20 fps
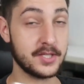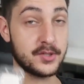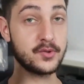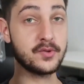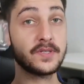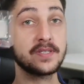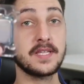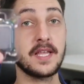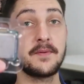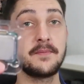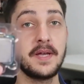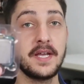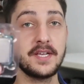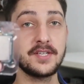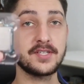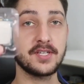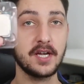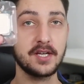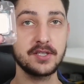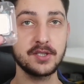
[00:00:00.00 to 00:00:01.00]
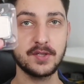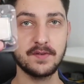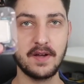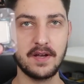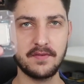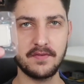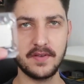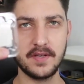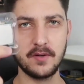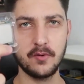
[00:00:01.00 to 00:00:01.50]
E justamente a gente
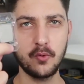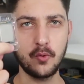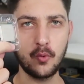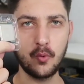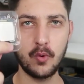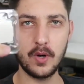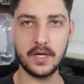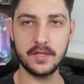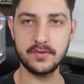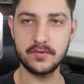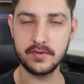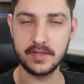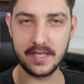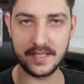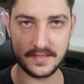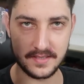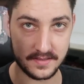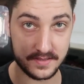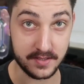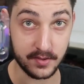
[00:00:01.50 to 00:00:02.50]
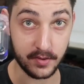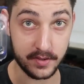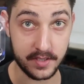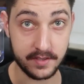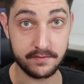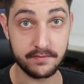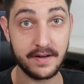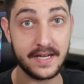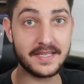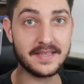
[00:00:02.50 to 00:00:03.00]
vai ver o quanto que esse Zinho
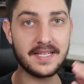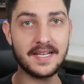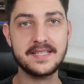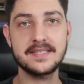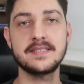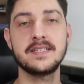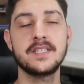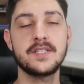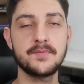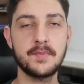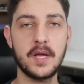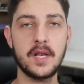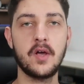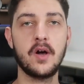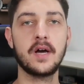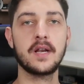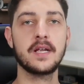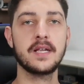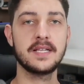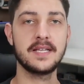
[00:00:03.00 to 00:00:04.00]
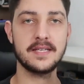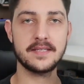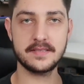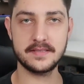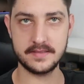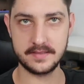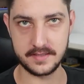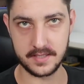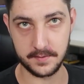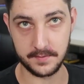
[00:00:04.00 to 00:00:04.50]
aqui vai trazer de melhora nesse
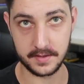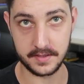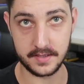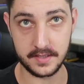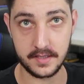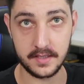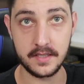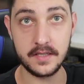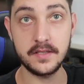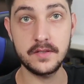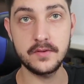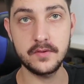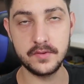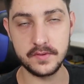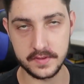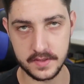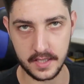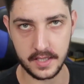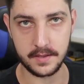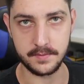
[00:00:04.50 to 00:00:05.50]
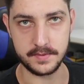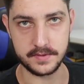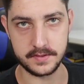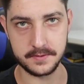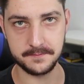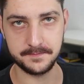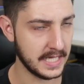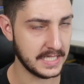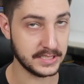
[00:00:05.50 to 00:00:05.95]
sistema aqui nos games.